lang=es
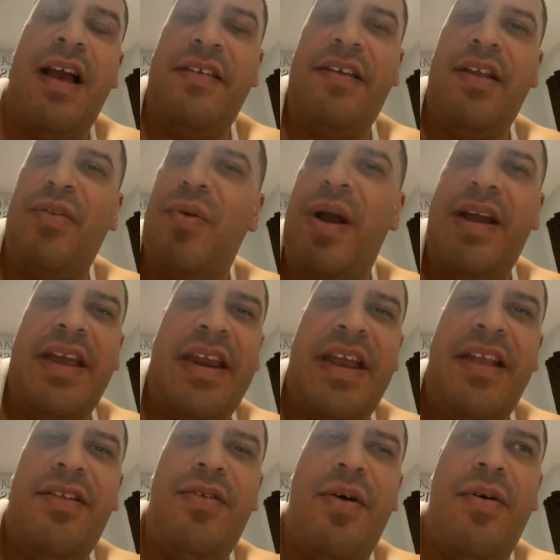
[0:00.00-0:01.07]
Aceptó a
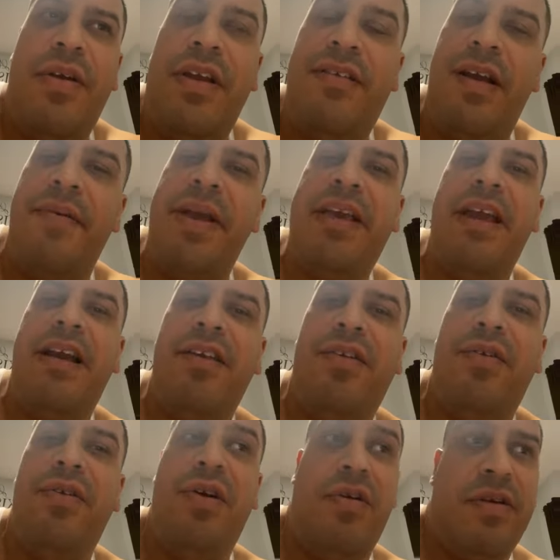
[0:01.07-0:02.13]
Cristo. ¿Y sabe quién
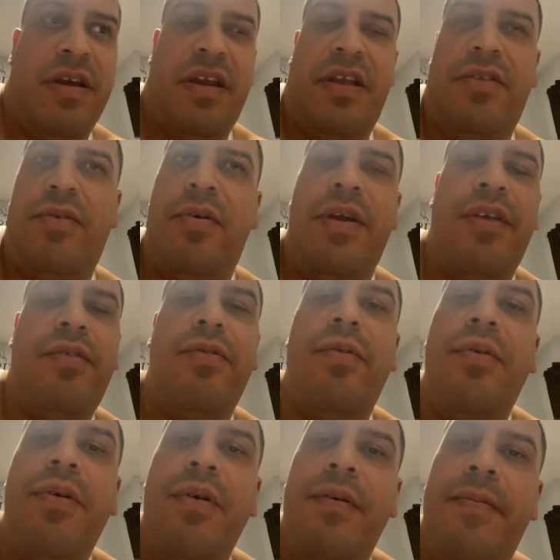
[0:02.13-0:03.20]
es su Dios? Cristo
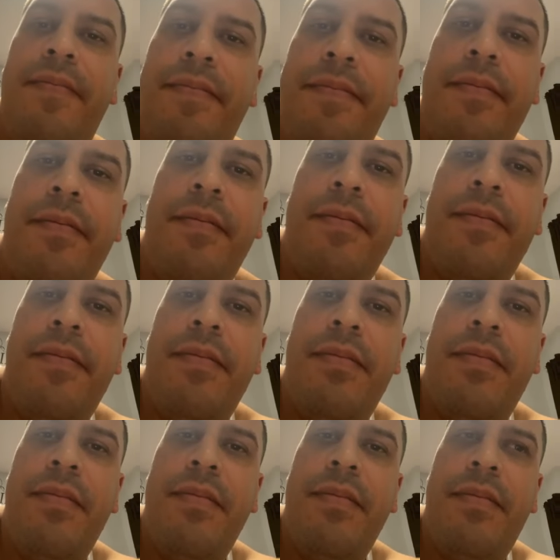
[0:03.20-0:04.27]
Jesús
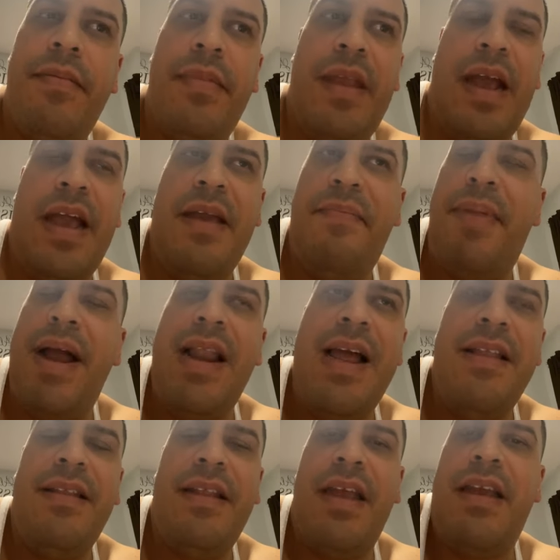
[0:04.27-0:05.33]
de ahí para
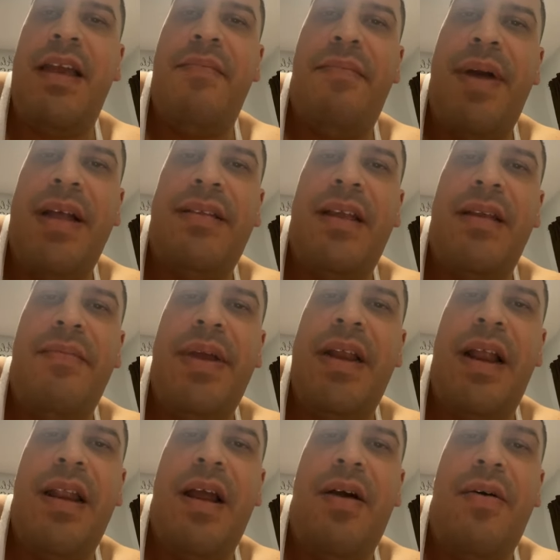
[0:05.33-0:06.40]
adelante, ¿quién va a
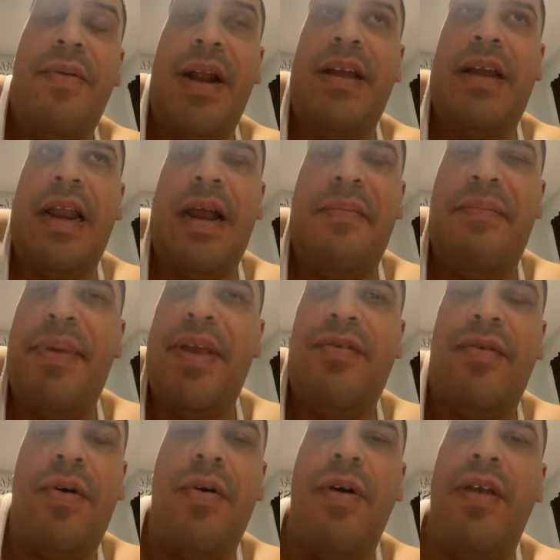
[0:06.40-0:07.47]
terminar la obra? El que la
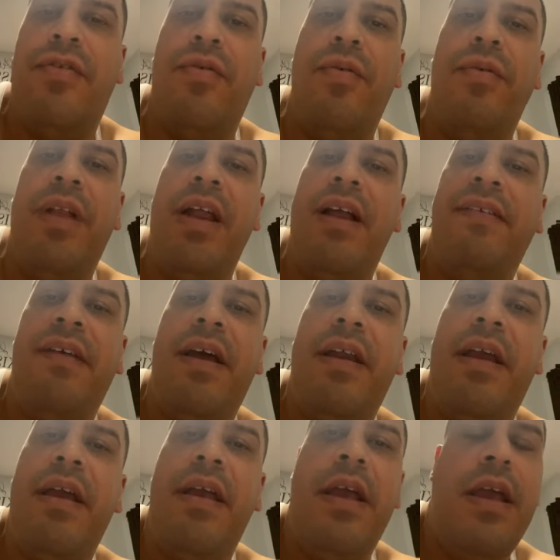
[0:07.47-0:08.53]
empezó Jesús de
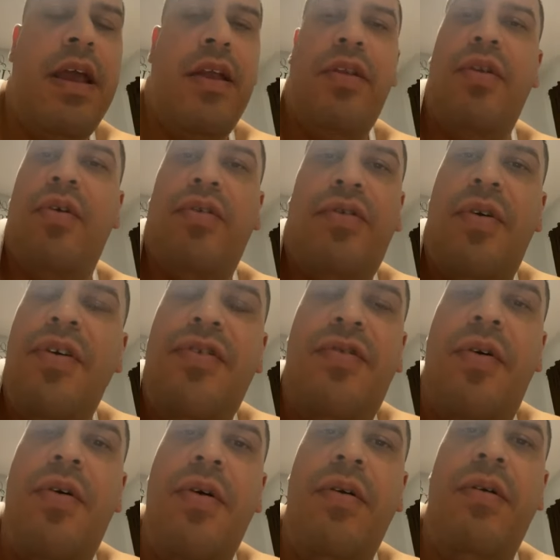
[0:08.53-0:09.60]
Nazaret, no soy
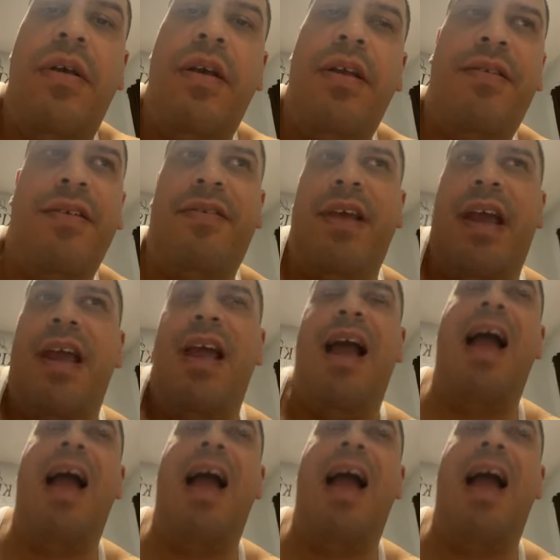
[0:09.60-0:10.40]
yo. Entonces,